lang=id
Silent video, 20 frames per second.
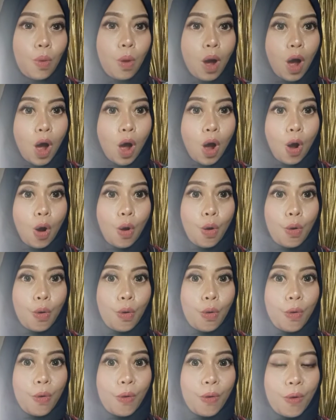Wow.
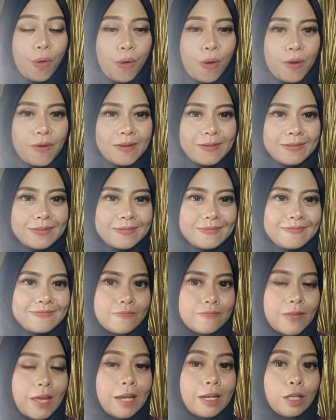
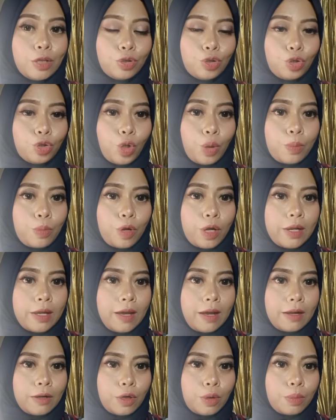Nah ini untuk tombol
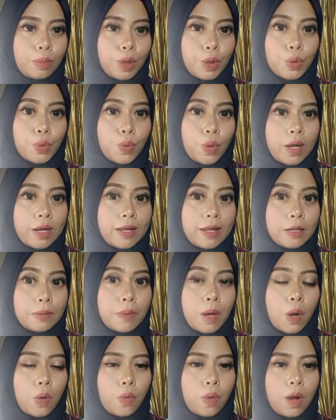yang nomor 2 dari
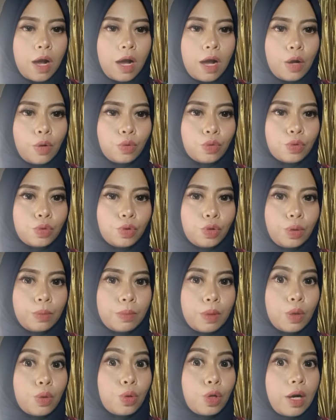bawah untuk
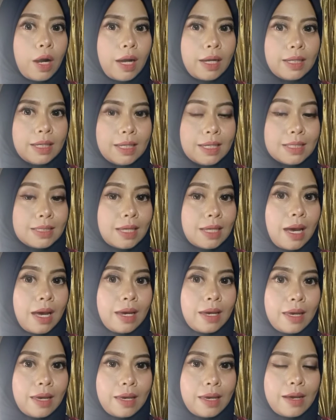mengurangi
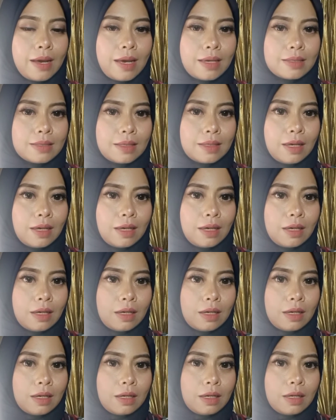cahaya ya guys
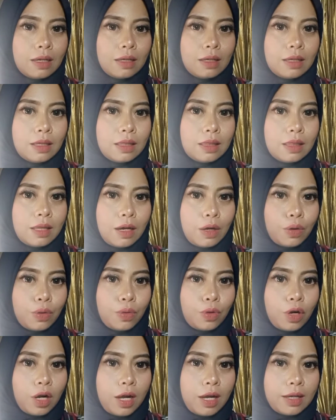Kita
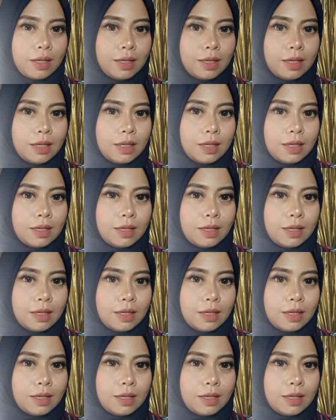kurangi